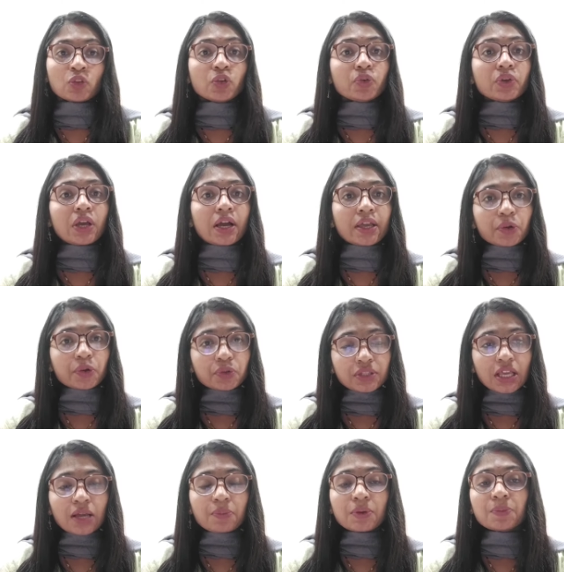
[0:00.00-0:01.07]
क्योंकि
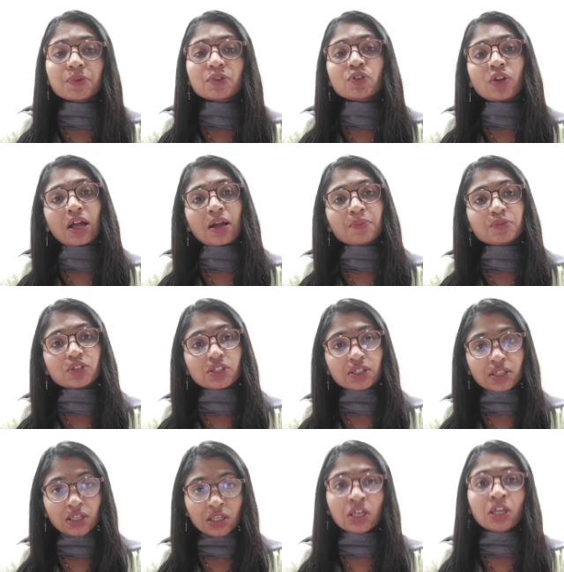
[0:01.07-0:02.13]
अयोध्या में भी जो राम जी
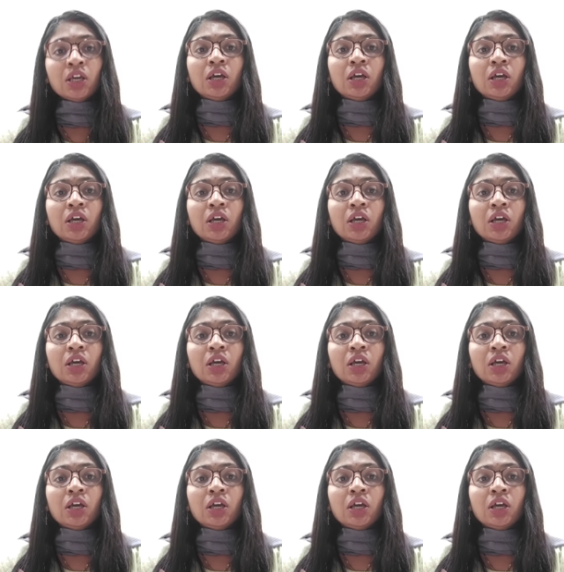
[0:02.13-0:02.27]
की